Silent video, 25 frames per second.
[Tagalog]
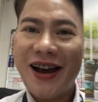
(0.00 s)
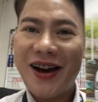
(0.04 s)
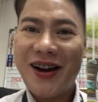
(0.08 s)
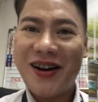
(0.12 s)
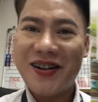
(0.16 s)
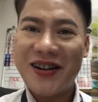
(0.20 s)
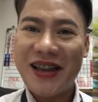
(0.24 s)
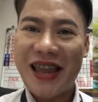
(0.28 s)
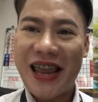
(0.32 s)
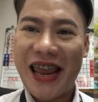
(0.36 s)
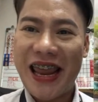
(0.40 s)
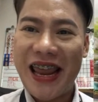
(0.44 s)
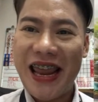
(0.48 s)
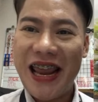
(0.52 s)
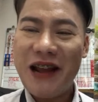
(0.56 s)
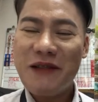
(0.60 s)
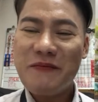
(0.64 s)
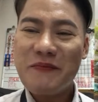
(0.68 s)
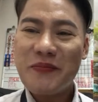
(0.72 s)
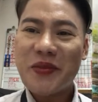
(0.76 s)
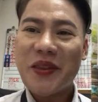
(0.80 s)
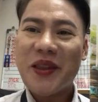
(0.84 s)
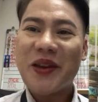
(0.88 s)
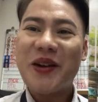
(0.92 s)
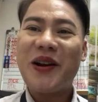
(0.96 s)
Okay?
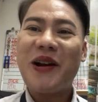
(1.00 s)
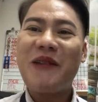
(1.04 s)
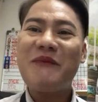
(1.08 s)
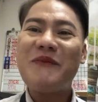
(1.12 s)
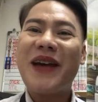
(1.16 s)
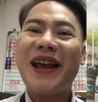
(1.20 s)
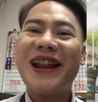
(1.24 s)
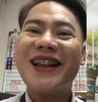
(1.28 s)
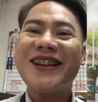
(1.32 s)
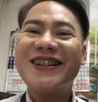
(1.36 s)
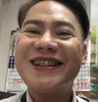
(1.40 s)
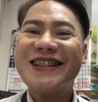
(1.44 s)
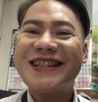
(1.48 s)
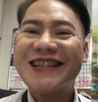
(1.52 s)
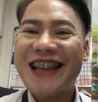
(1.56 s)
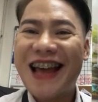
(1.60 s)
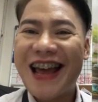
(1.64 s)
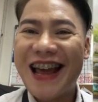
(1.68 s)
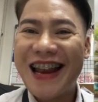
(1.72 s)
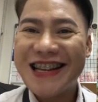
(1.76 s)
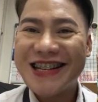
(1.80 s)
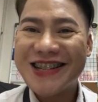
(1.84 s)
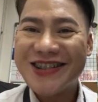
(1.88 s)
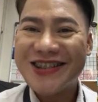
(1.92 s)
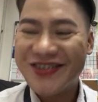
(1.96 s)
Ramel
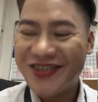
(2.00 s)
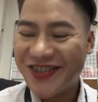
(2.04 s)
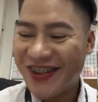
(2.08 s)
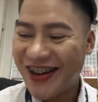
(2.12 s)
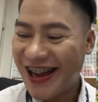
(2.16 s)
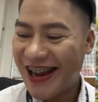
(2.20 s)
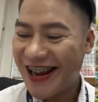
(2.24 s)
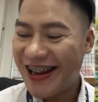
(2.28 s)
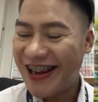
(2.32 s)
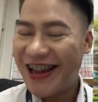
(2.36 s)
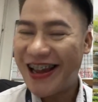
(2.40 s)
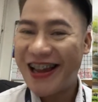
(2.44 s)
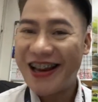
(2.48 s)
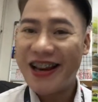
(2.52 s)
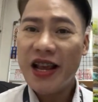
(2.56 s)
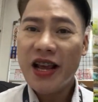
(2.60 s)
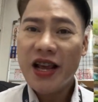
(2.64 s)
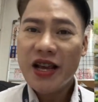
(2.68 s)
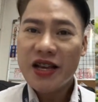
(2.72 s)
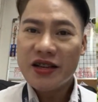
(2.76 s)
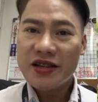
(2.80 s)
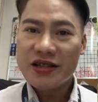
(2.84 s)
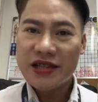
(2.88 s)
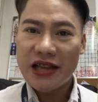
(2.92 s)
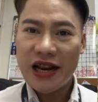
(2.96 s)
Gonzalez po. Ayan.
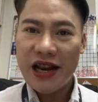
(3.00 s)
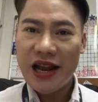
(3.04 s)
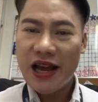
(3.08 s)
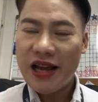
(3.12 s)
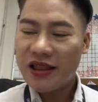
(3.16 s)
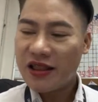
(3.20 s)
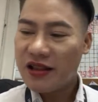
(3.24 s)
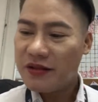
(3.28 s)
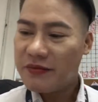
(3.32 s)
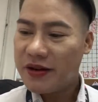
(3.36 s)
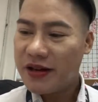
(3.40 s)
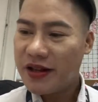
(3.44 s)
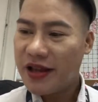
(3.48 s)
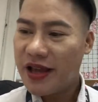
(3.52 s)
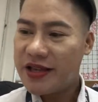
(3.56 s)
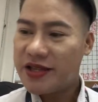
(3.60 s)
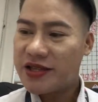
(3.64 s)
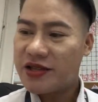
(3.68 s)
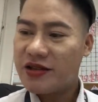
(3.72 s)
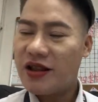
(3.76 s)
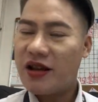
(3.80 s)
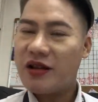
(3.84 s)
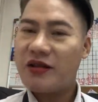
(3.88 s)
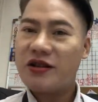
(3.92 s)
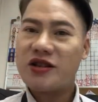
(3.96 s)
So sa lahat naman guys
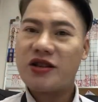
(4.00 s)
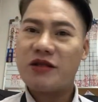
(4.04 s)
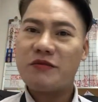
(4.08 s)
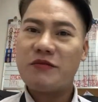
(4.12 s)
na gusto